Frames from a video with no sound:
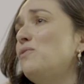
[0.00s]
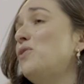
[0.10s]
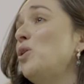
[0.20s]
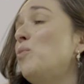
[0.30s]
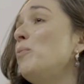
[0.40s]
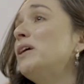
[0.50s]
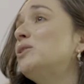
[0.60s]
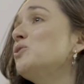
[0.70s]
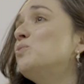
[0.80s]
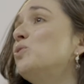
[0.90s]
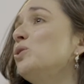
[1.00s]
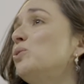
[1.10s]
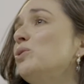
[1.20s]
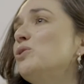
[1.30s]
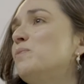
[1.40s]
Fueron momentos muy
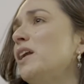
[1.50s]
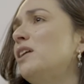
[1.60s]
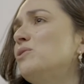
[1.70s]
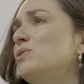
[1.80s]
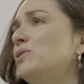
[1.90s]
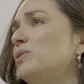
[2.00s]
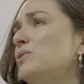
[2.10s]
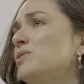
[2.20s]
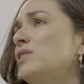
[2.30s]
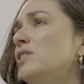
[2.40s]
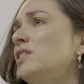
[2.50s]
duros para nosotros.